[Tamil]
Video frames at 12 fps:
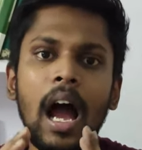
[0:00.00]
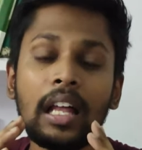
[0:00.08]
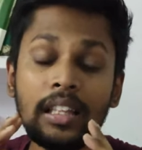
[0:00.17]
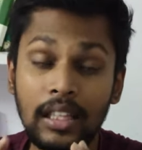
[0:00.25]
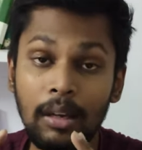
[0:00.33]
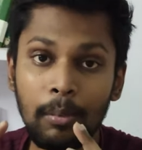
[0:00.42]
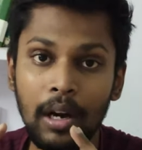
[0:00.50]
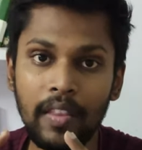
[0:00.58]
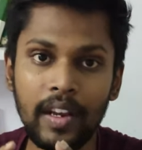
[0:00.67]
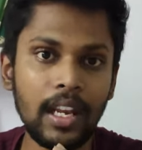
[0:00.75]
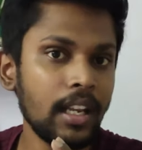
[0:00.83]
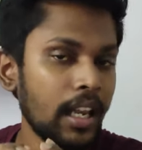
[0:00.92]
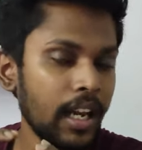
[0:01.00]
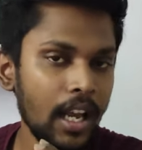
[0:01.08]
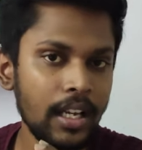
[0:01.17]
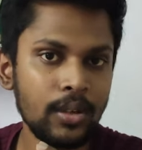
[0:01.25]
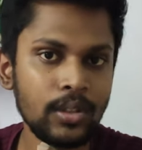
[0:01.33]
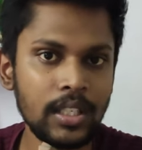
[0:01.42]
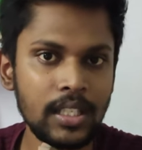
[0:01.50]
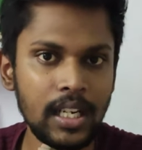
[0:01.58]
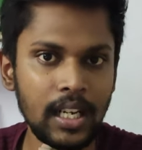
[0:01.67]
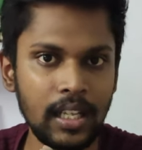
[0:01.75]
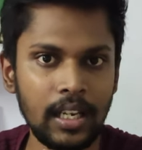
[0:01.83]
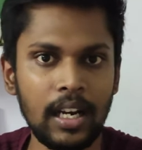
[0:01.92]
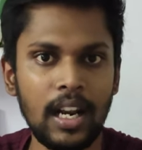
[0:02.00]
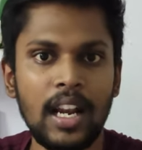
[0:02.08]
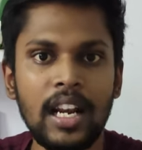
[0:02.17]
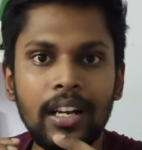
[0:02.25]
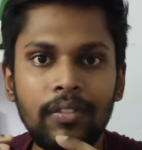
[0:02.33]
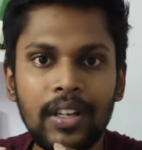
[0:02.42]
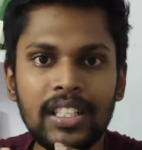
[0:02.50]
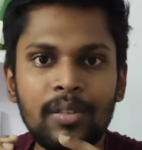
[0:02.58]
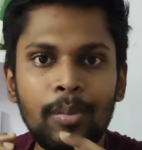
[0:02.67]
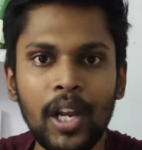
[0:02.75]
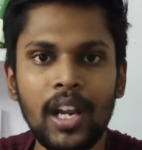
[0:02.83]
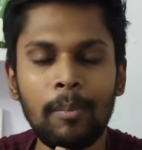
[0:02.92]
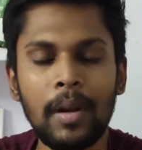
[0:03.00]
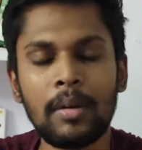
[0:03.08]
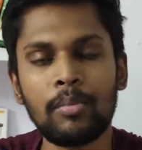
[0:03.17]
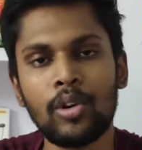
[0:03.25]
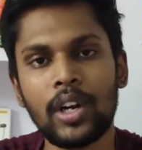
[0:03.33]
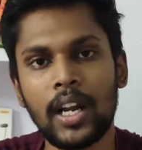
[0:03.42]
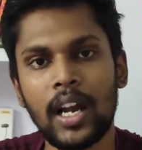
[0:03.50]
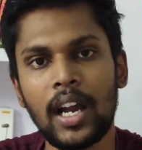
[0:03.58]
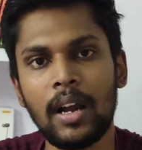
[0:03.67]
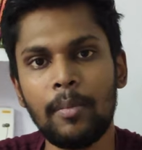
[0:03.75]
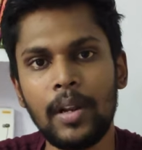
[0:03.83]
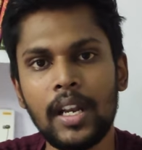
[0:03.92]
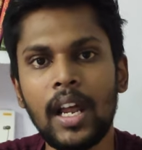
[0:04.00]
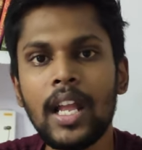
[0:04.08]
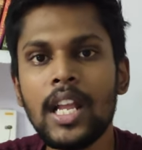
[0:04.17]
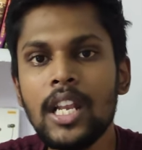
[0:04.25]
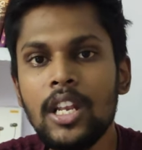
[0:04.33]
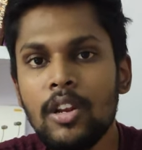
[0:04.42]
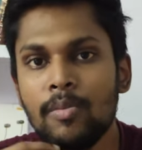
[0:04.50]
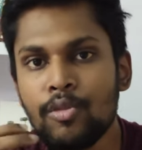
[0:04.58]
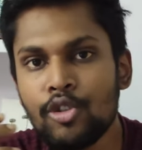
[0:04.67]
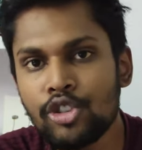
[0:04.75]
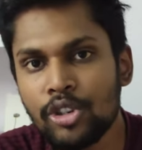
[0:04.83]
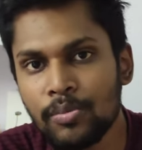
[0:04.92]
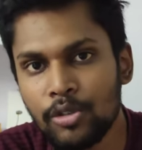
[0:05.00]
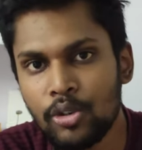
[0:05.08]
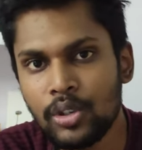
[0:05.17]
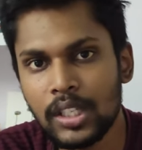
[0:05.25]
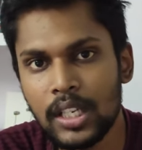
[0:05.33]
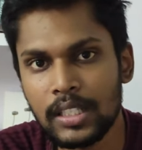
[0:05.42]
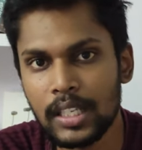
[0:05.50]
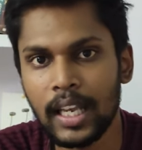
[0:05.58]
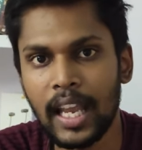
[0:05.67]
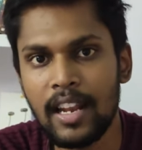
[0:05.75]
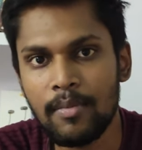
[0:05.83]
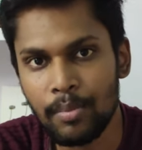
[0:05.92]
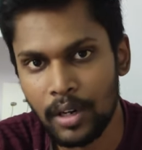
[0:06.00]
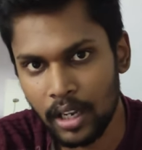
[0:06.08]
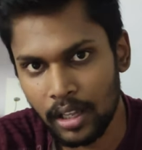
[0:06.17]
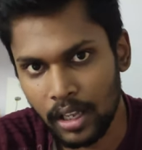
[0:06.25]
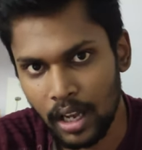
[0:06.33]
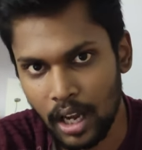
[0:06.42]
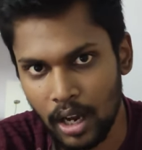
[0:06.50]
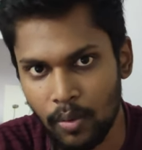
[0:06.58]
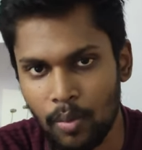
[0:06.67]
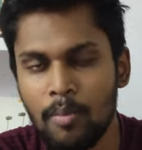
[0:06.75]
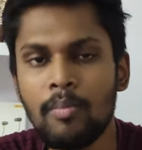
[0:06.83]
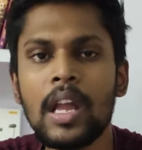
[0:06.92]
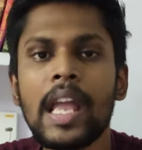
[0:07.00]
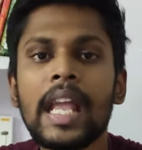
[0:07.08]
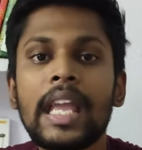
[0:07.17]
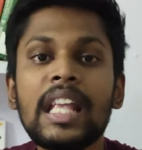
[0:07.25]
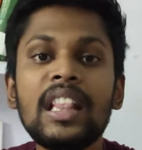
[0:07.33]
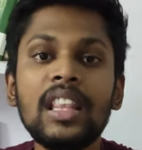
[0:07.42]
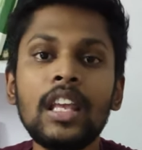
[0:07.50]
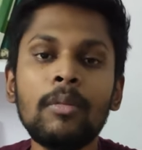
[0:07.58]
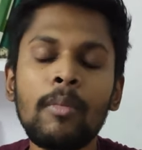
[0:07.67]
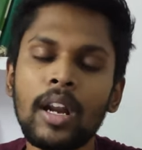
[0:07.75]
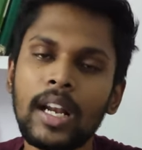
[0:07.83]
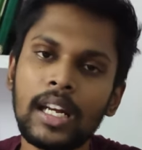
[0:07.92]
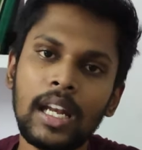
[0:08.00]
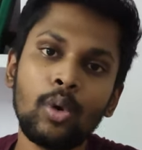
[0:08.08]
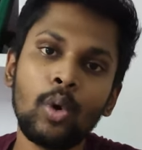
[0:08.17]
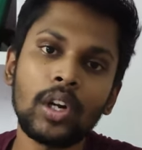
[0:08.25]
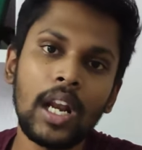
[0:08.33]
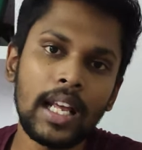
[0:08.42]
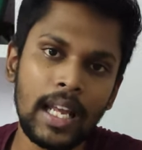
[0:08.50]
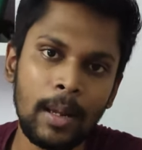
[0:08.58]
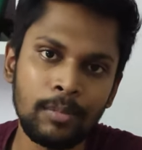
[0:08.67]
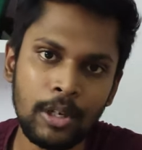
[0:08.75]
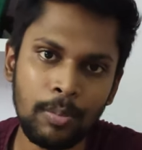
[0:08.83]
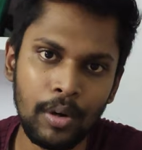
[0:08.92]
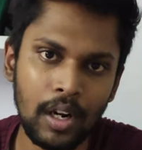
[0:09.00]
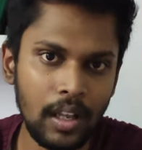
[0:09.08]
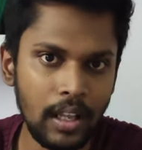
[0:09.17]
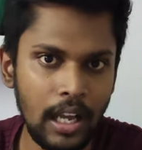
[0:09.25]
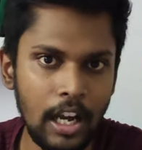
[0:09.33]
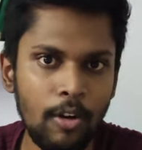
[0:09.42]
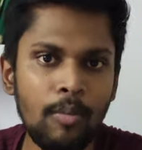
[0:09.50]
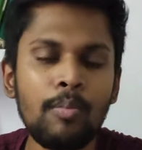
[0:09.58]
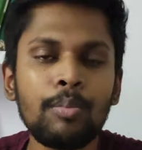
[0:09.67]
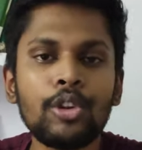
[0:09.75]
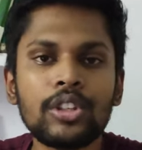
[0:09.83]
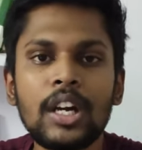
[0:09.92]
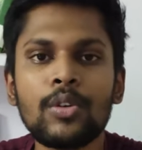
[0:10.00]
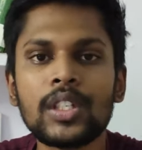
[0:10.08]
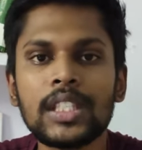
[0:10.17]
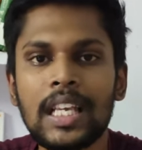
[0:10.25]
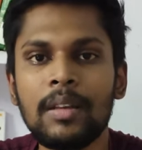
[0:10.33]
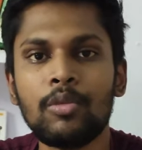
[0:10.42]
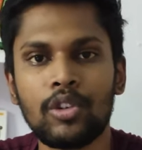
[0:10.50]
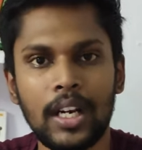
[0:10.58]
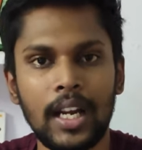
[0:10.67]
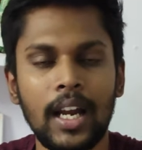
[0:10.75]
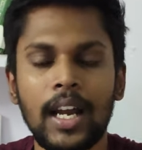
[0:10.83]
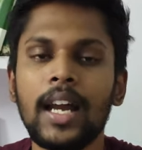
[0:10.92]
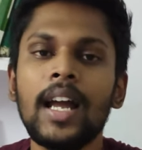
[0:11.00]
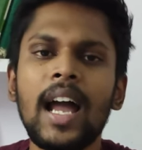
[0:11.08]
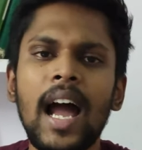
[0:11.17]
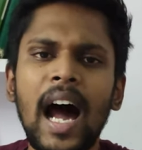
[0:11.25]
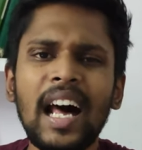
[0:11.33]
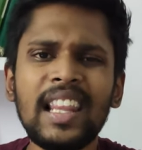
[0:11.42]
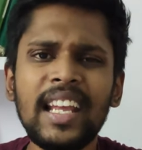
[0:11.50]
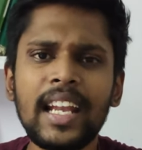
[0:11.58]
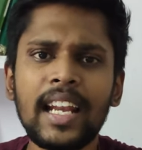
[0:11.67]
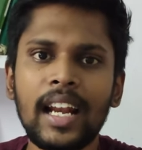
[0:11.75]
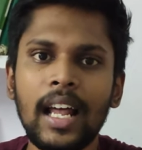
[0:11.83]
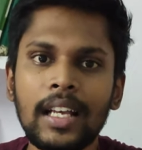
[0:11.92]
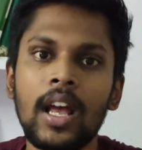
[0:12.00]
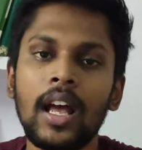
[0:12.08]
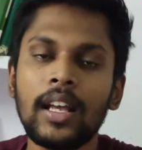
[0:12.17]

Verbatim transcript: அந்த மாதிரி நிறையா யூசஸ் இருக்கிறதுனால நெட்ஃப்ளிக்ஸ் இப்போ என்ன பிளான் போட்டிருக்காங்க அப்படின்னா இன்னும் கொஞ்சம் யூசர்ஸை கெயின் பண்ணுறதுக்காகவும் இந்தியன் மார்க்கெட்டை டோட்டலாக கேப்சர் பண்ணுறதுக்காகவும் புதுசாக ஒரு ஸ்கீம் விட்டுருக்காங்க அது என்னென்னா